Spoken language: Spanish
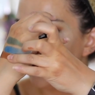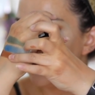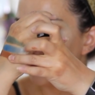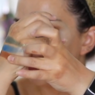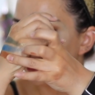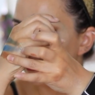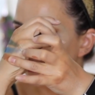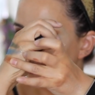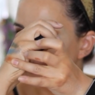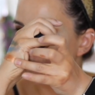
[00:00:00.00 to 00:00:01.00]
es la que
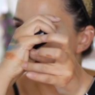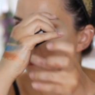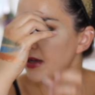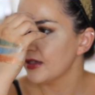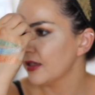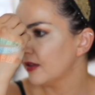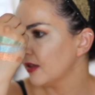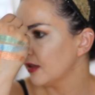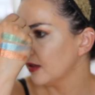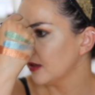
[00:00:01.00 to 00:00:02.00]
más se
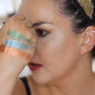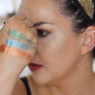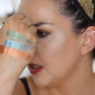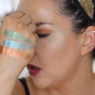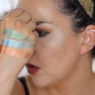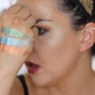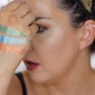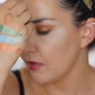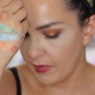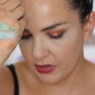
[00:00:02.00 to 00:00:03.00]
extiende. Y ahora
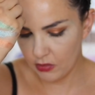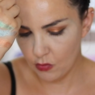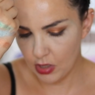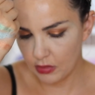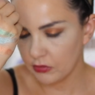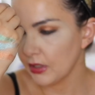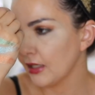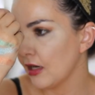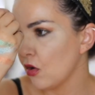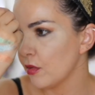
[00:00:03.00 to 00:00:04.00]
me pasa igual. O sea
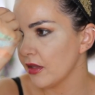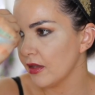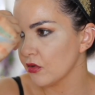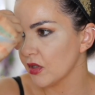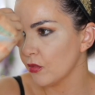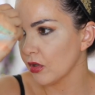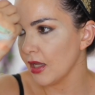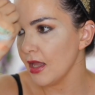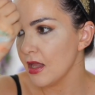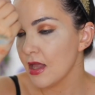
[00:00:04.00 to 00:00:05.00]
que la cobriza, no sé por
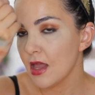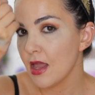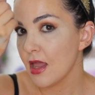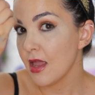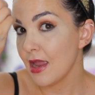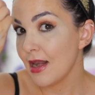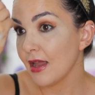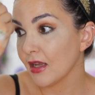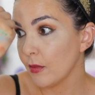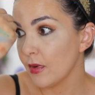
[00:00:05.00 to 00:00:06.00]
qué, es
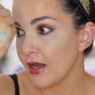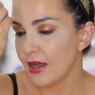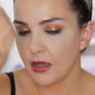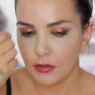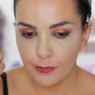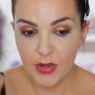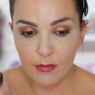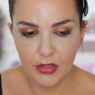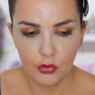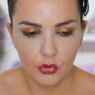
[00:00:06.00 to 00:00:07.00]
la que más
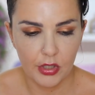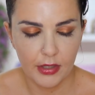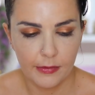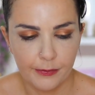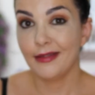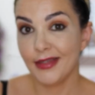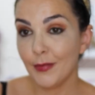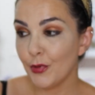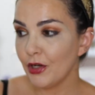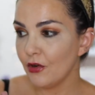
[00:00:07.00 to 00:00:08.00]
pigmento tiene. Después